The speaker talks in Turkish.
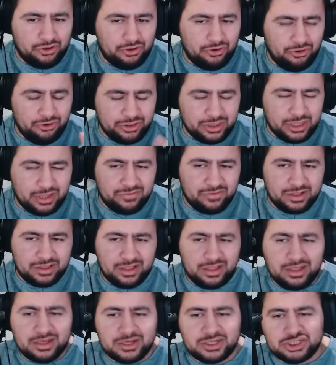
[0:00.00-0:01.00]
Ön
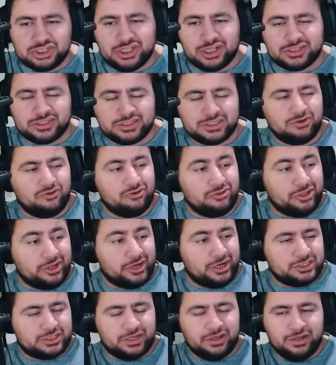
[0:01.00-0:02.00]
taraftakiler de kış lastiği o
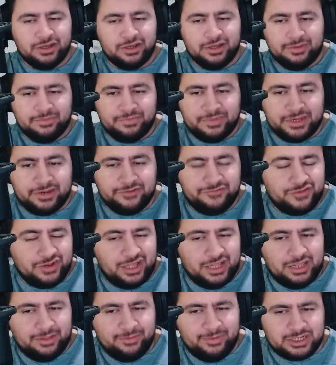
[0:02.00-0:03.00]
derece. Biri
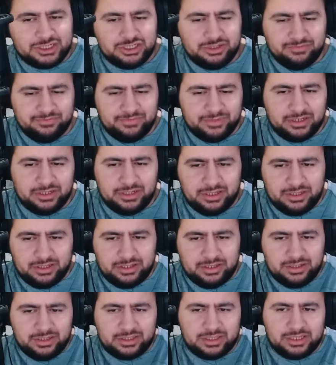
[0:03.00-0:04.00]
frenlemek için biri
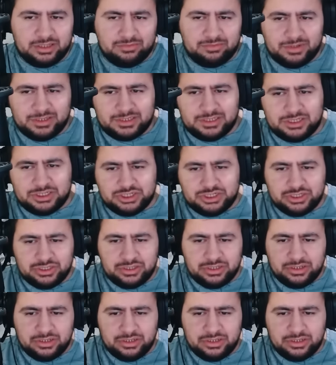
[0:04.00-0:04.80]
gitmesi için.